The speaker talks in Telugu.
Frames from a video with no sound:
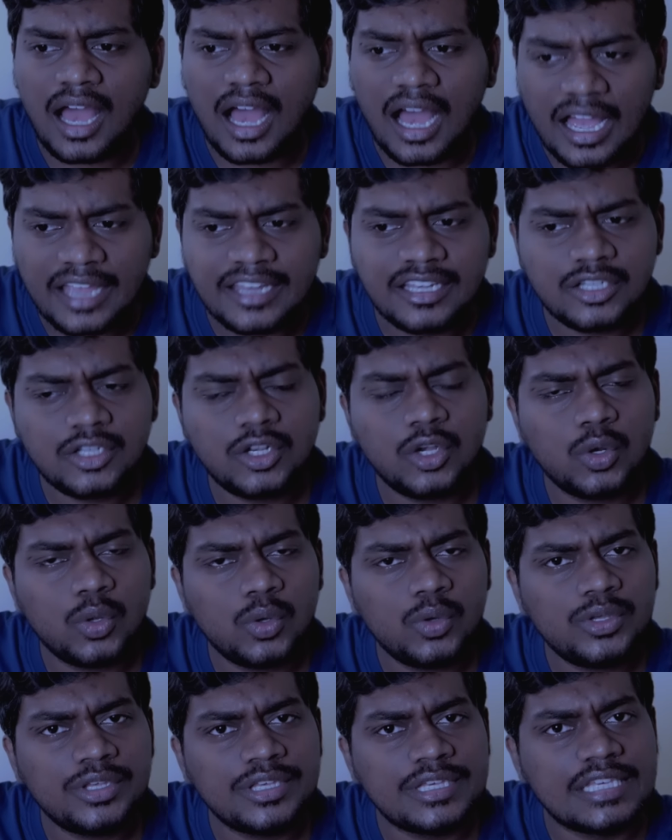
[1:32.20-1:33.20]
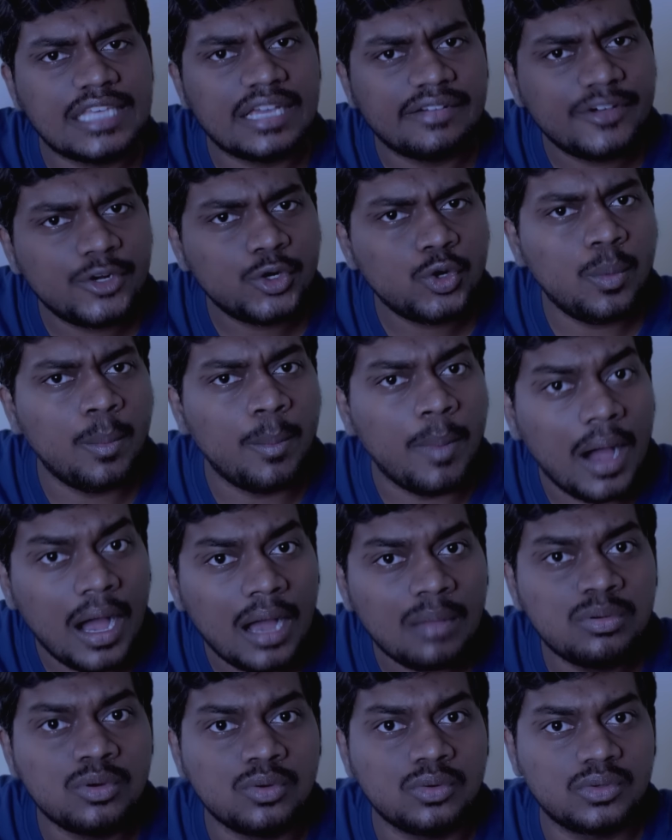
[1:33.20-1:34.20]
ఆ ఇంట్లో ఎవరో
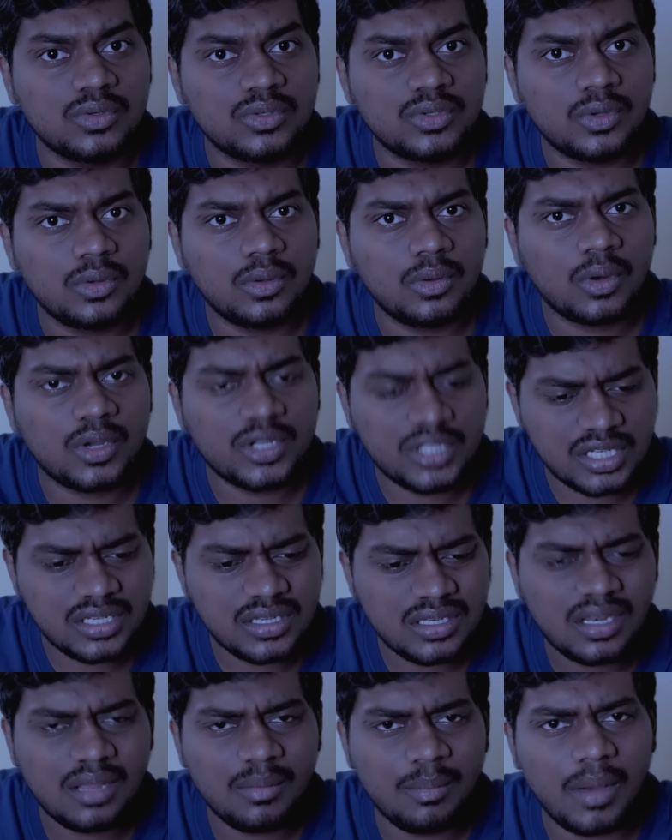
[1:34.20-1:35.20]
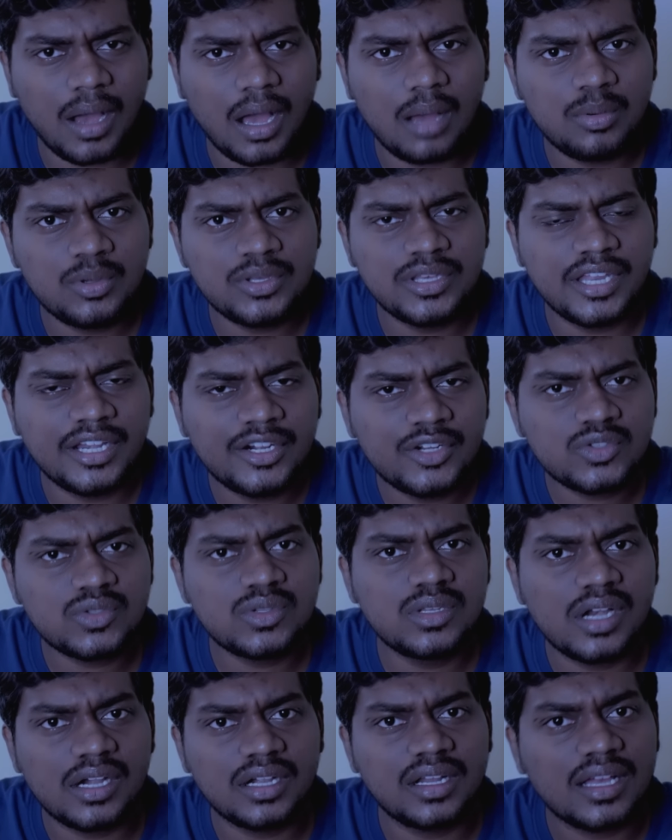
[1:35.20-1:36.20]
బాబు ఒక చిన్న బాబు
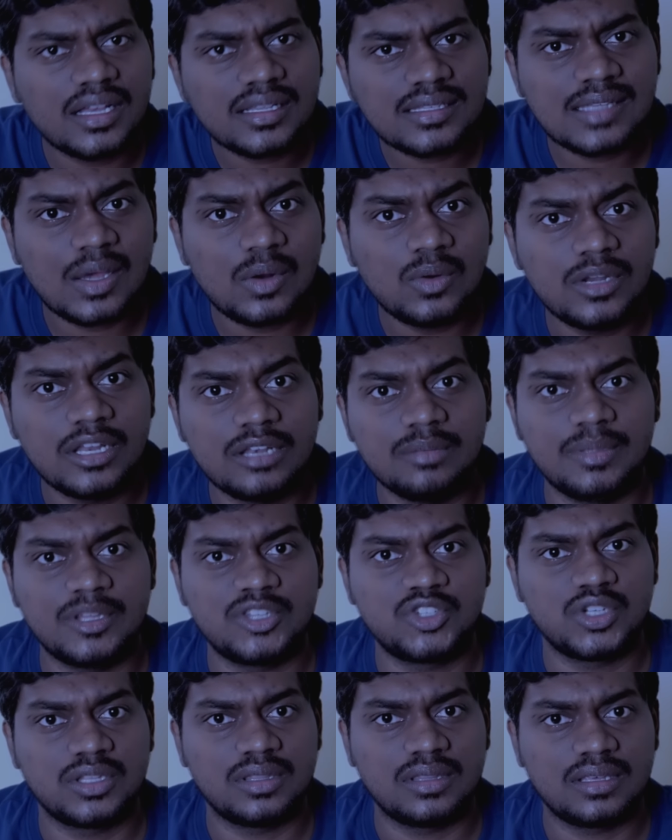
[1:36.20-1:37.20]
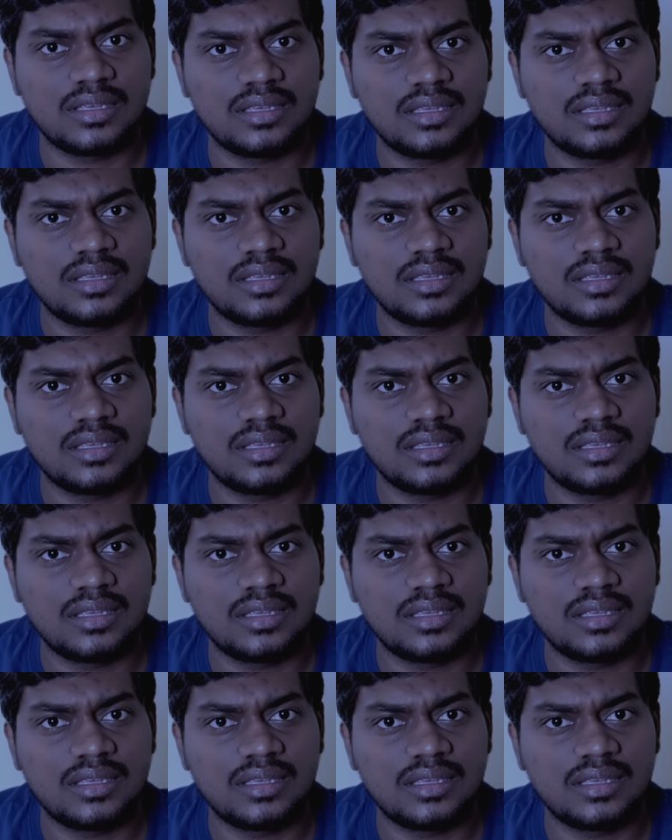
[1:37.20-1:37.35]
ఏడుస్తున్నట్టుగా సౌండ్ వినిపించింది